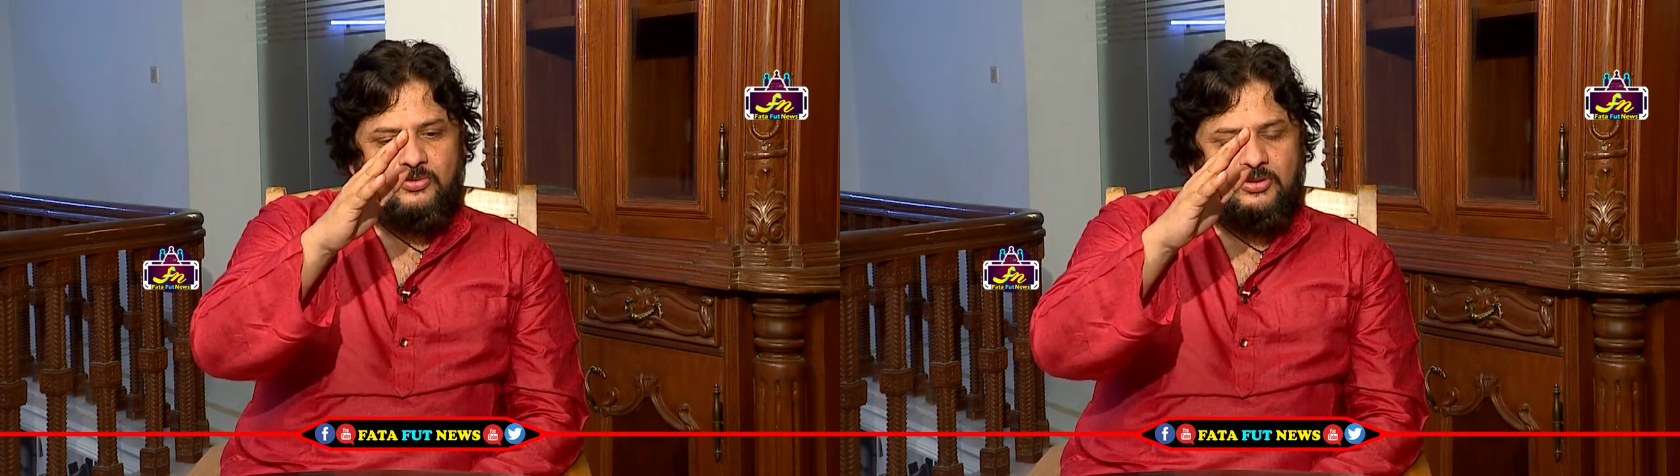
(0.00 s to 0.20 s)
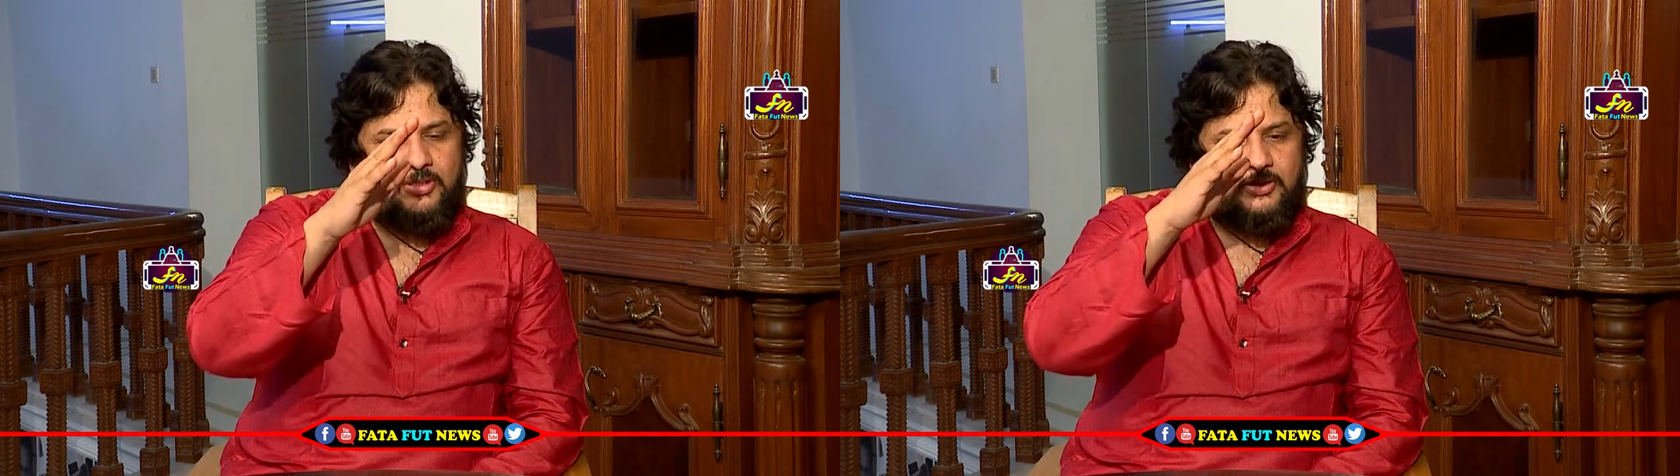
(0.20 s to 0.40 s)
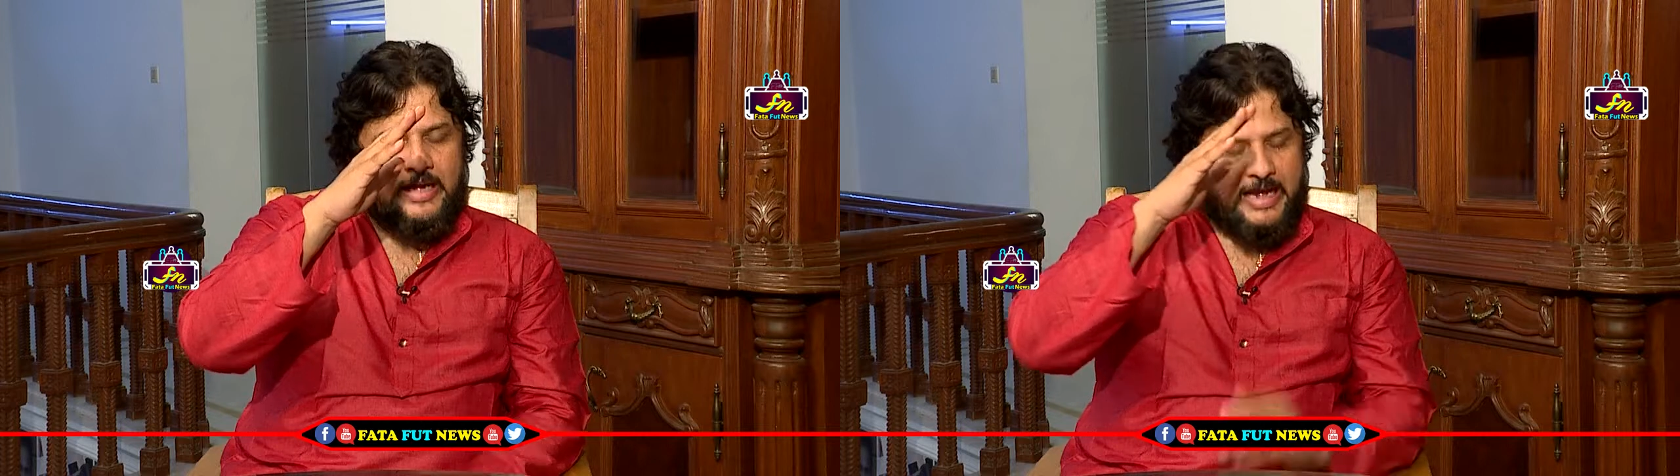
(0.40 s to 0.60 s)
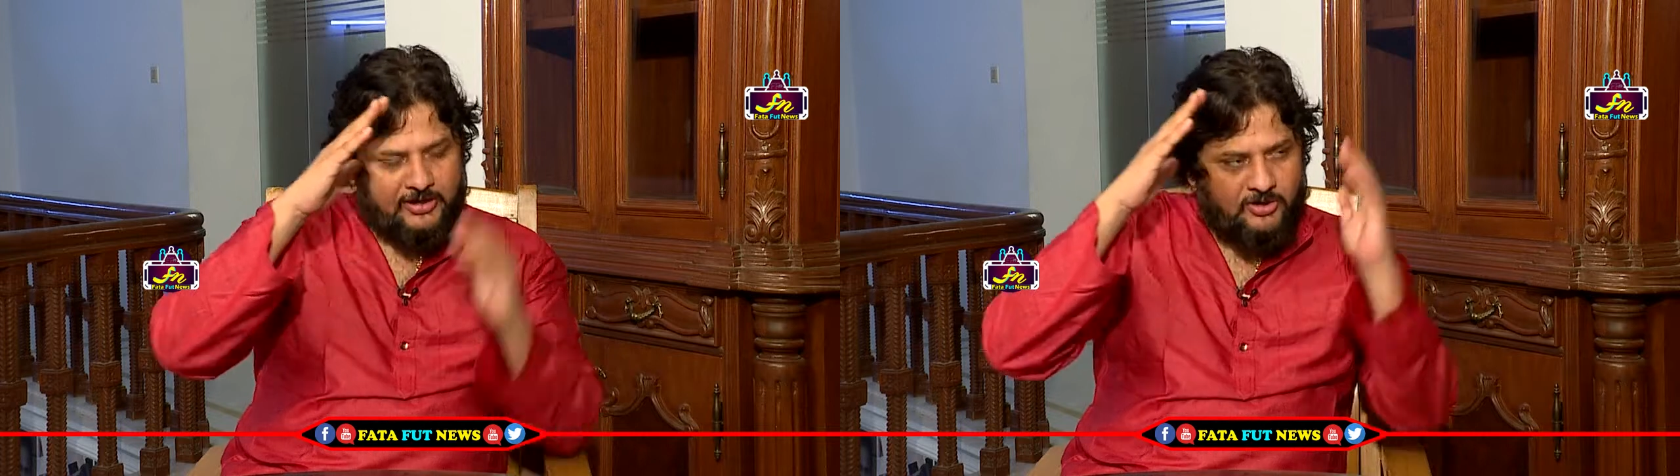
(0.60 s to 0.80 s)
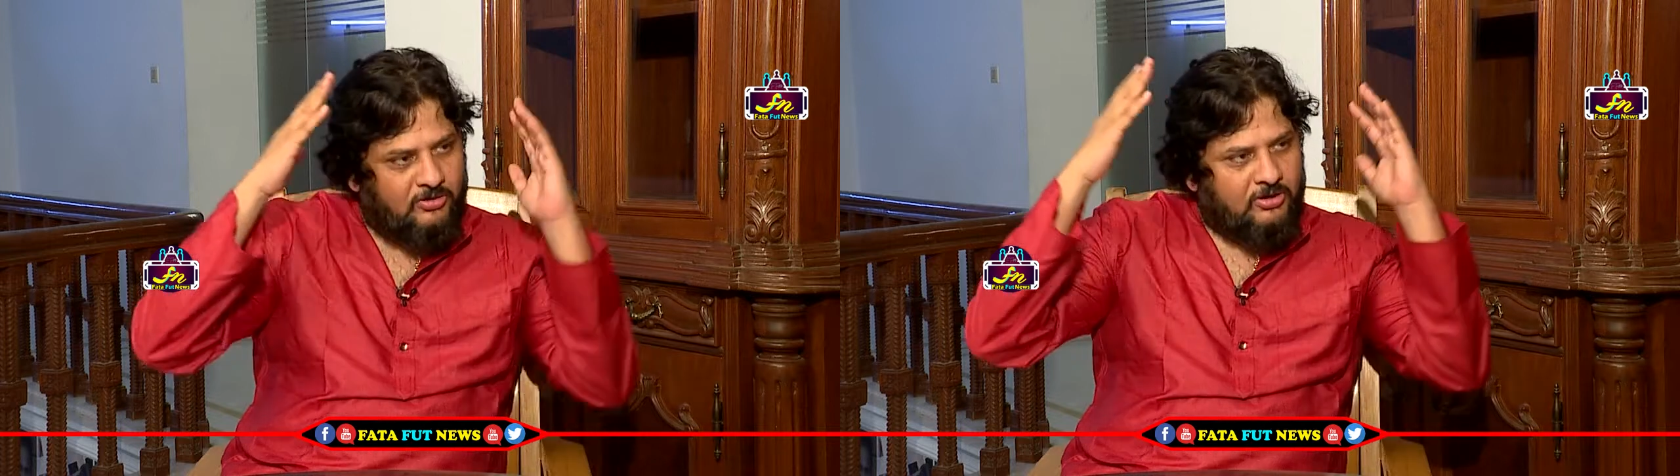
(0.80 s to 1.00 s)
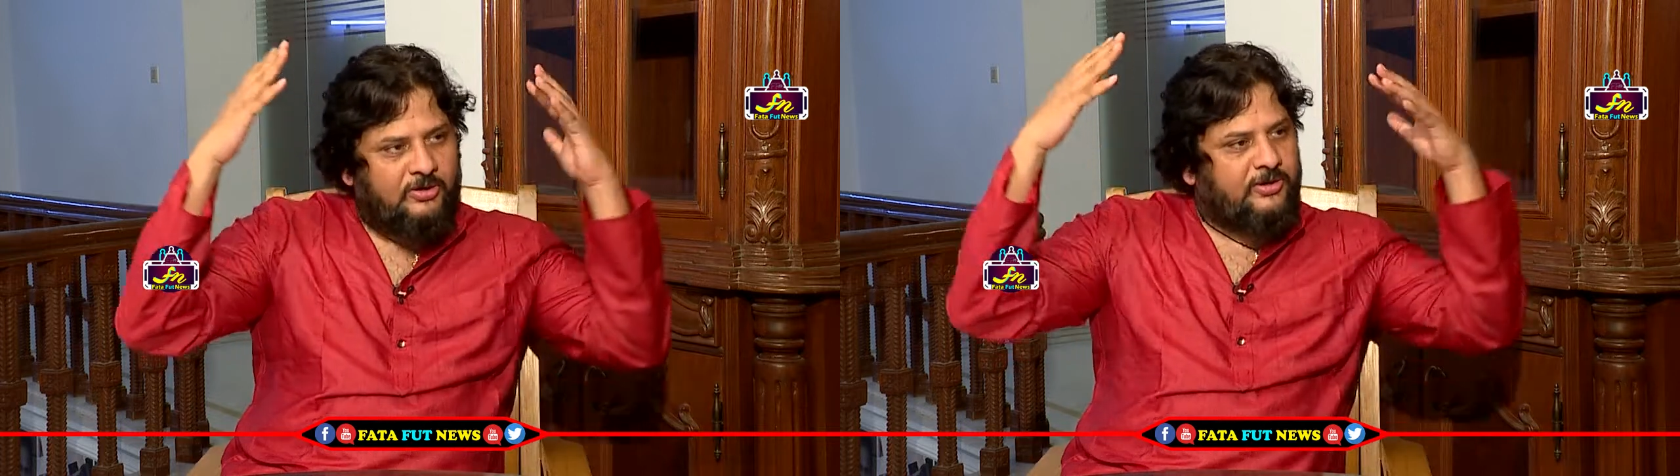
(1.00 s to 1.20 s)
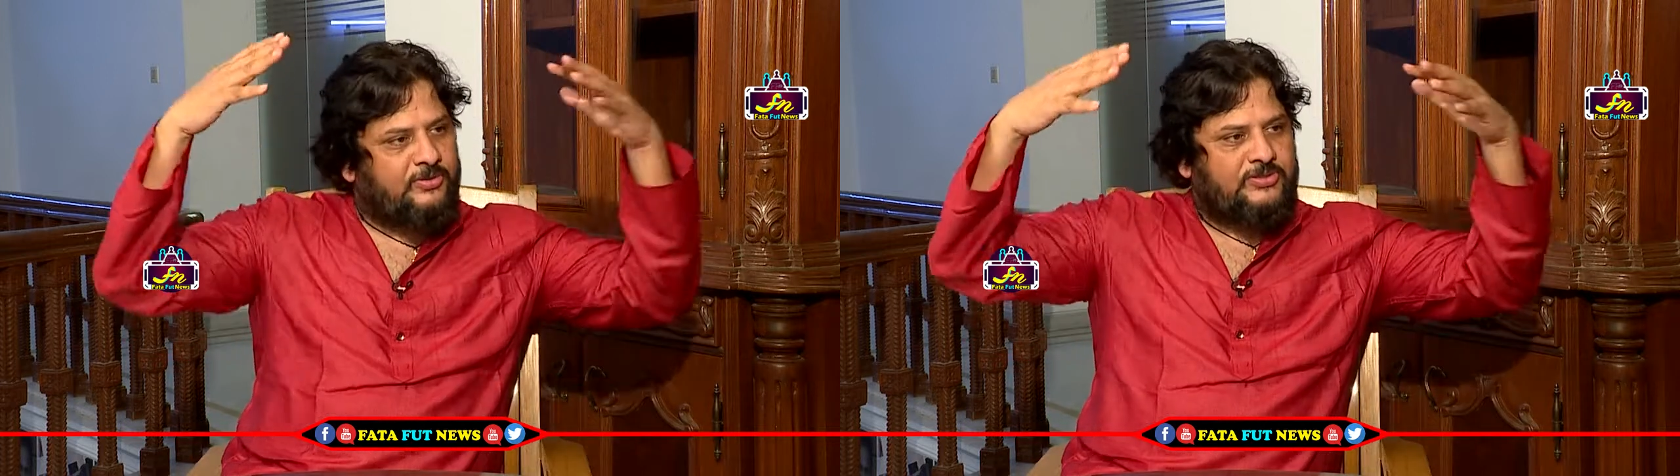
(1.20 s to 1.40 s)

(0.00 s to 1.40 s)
ఒక హ్యాంగ్ ఓవర్లోనే